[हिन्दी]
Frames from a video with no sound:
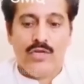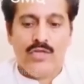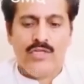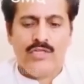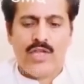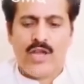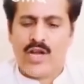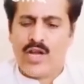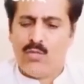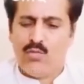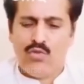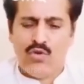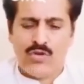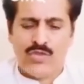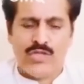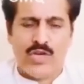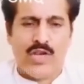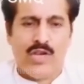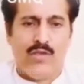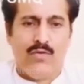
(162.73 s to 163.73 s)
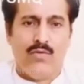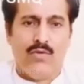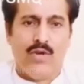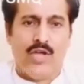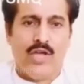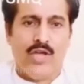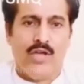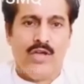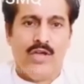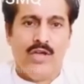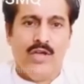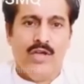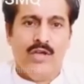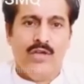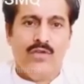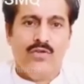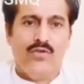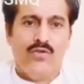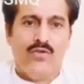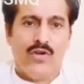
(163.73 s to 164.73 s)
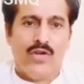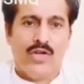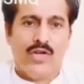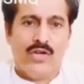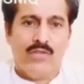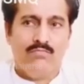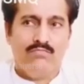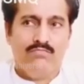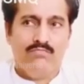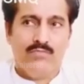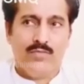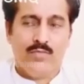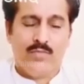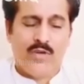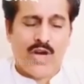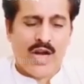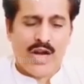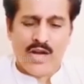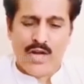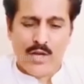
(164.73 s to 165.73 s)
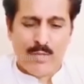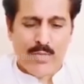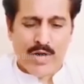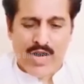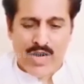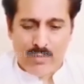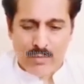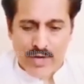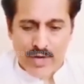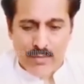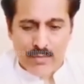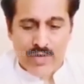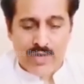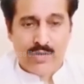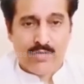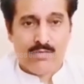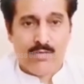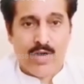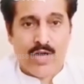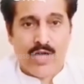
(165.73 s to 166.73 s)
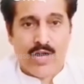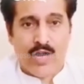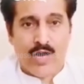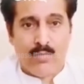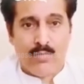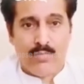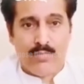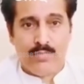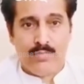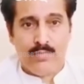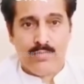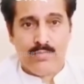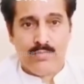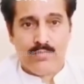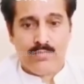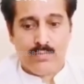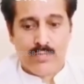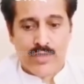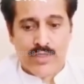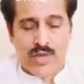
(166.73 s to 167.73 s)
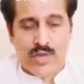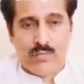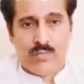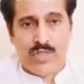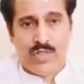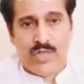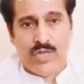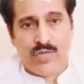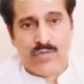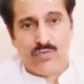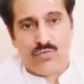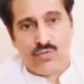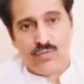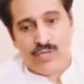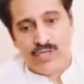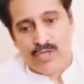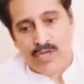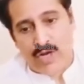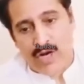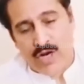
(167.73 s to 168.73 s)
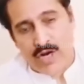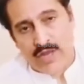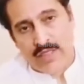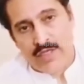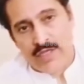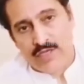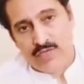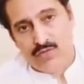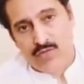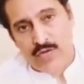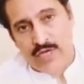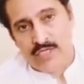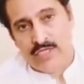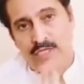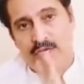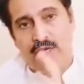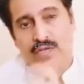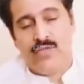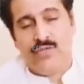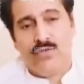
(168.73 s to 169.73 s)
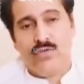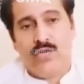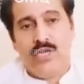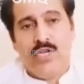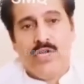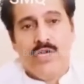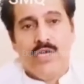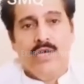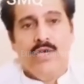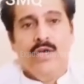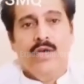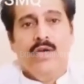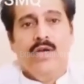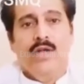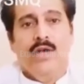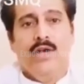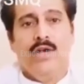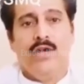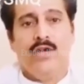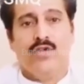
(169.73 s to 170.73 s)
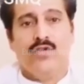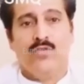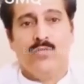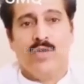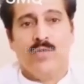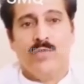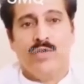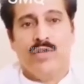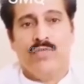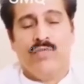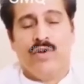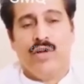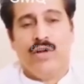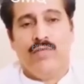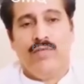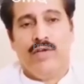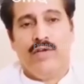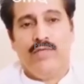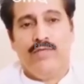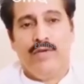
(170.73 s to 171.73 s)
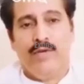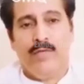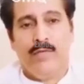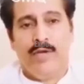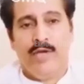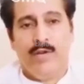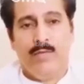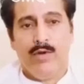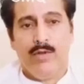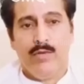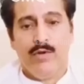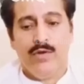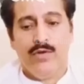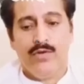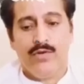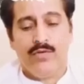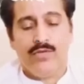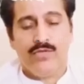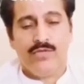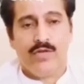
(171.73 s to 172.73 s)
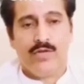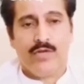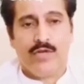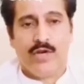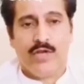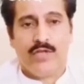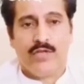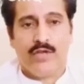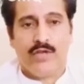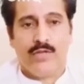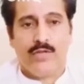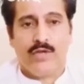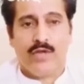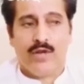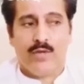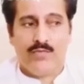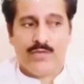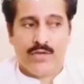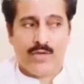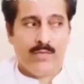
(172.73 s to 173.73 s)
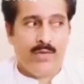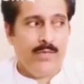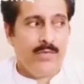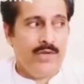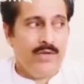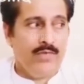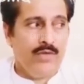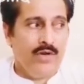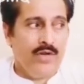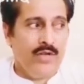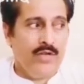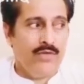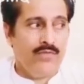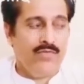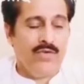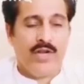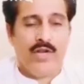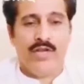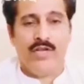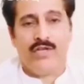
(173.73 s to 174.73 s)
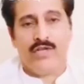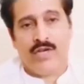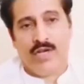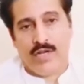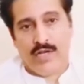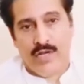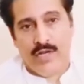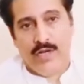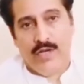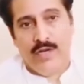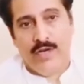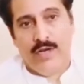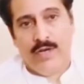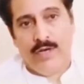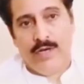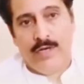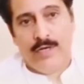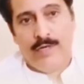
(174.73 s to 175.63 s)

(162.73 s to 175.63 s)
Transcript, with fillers: और इस तरह के बहुत सारे लोग हैं जो कि हर डिपार्टमेंट में अगर आप पंद्रह बंदे हैं तो उनमें से आठ दस ऐसे हैं जो कि लड़कियों में भी इन्वॉल्व हैं फीमेल में भी और उसके साथ साथ करप्शन में भी इन्वॉल्व है फाइनेंशियल है